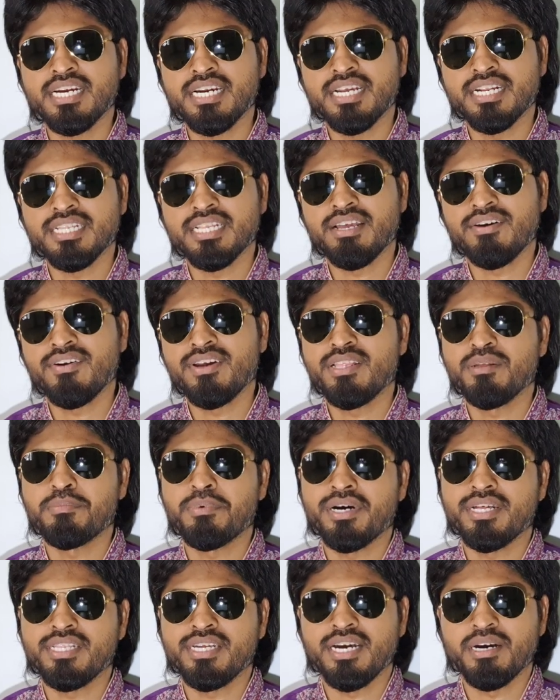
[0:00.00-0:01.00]
கீழே இருந்தாவே அது
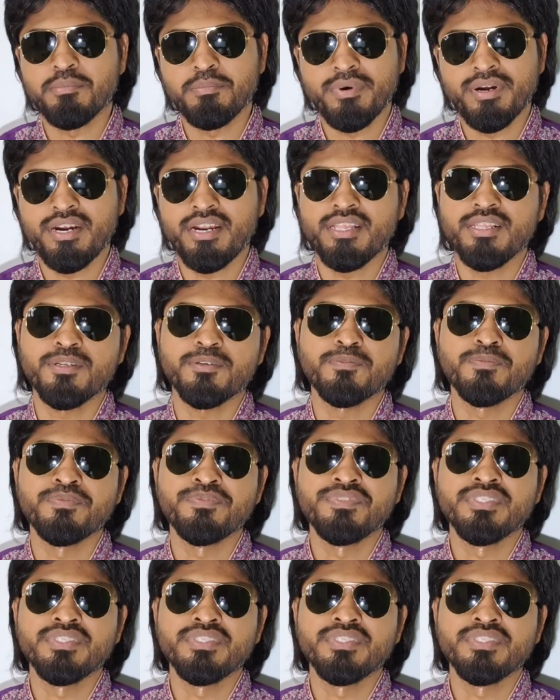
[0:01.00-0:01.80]
பாதுகாப்பானது